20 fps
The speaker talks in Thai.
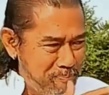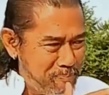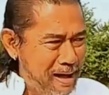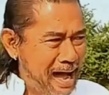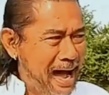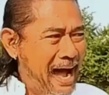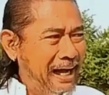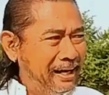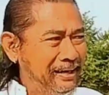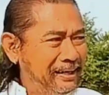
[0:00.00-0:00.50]
ป
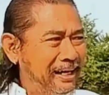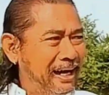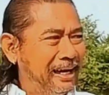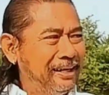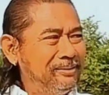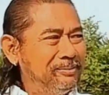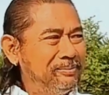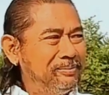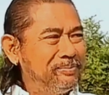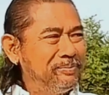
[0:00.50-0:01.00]
ลายเดือน
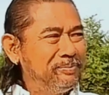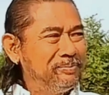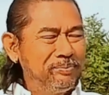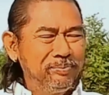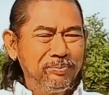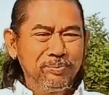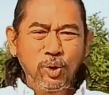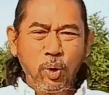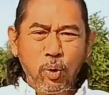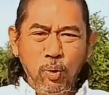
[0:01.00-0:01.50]

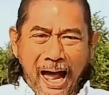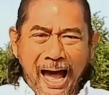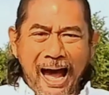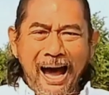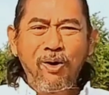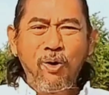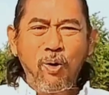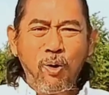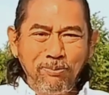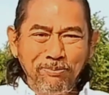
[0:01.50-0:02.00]
ตุลา
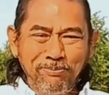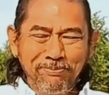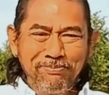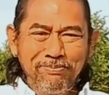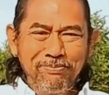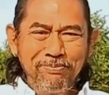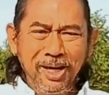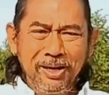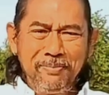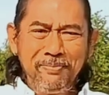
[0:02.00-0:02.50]
คม
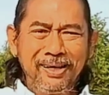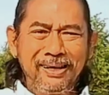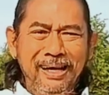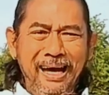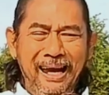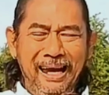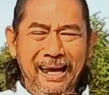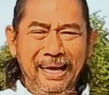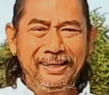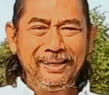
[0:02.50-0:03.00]
เฮ้ยมัน
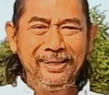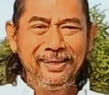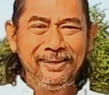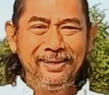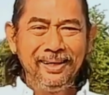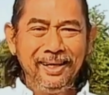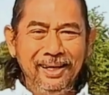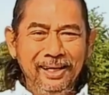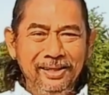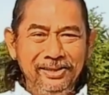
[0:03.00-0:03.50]
เกิดอะไรขึ้น
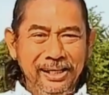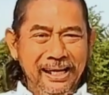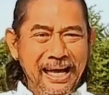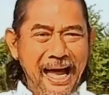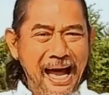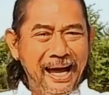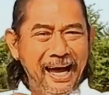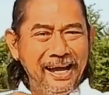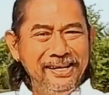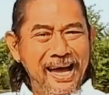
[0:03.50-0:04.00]
สิง
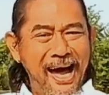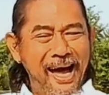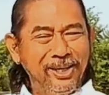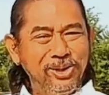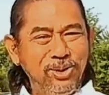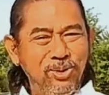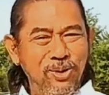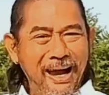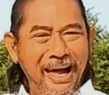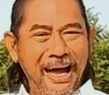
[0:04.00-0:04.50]
หากันยา
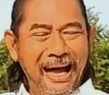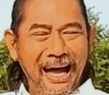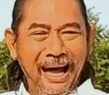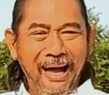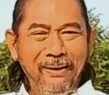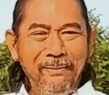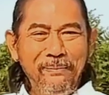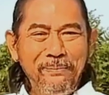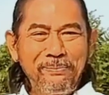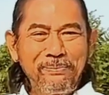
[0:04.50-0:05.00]
ตุลา
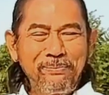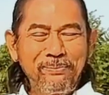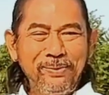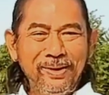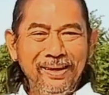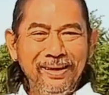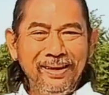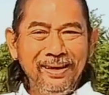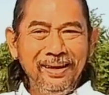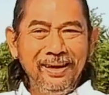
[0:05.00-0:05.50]

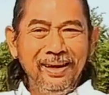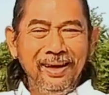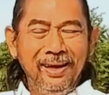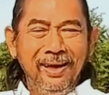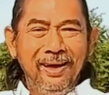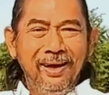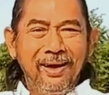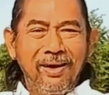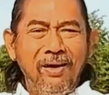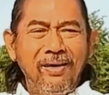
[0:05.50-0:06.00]

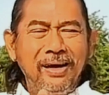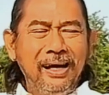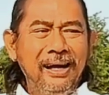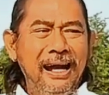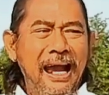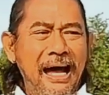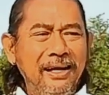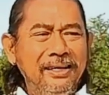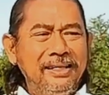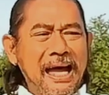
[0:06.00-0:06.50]
ก็คือ
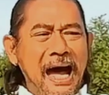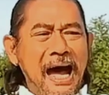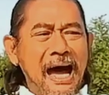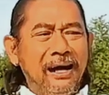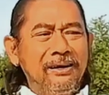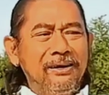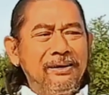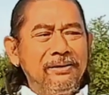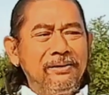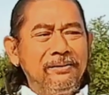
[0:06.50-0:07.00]
หลังจาก
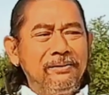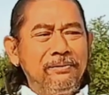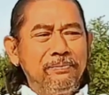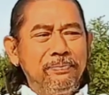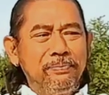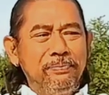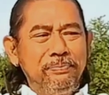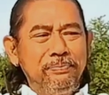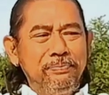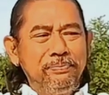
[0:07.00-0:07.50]

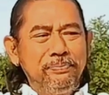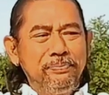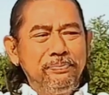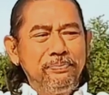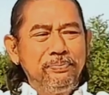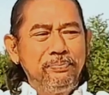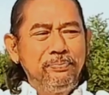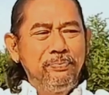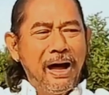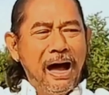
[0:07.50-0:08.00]

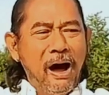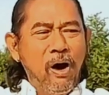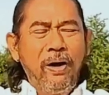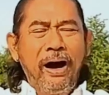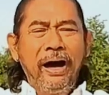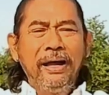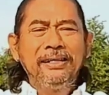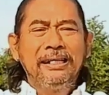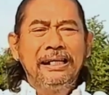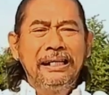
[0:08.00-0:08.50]
เอา
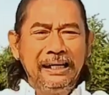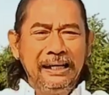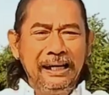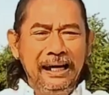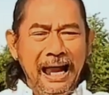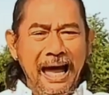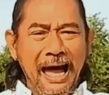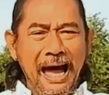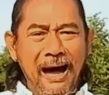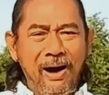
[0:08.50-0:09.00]
เงินคืน
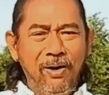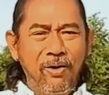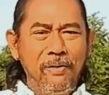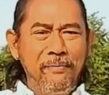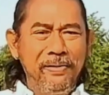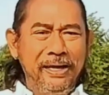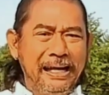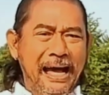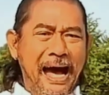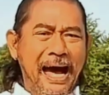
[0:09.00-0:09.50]
แล้วก็
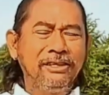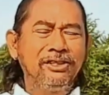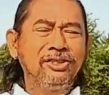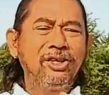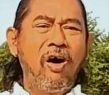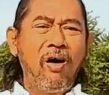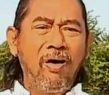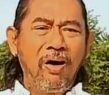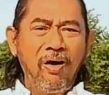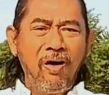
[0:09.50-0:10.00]
มีการ
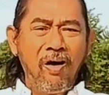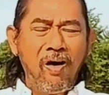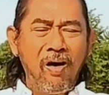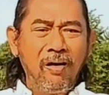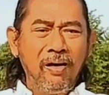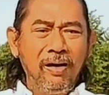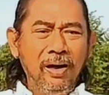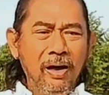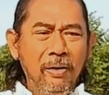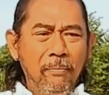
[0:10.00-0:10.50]
ต่อรอง
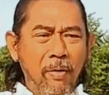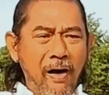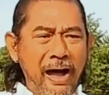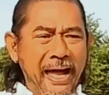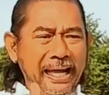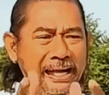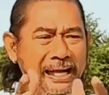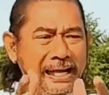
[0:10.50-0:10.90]
เพราะไอ้